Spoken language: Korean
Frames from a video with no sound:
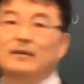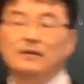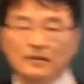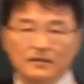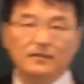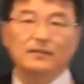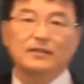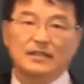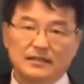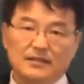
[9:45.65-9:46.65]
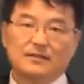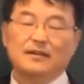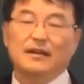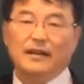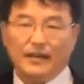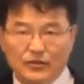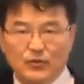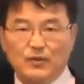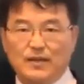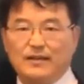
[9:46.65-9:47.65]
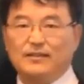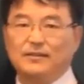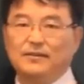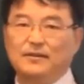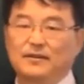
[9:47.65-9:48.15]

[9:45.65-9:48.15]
그것은 인정을 해줄 수 있겠죠.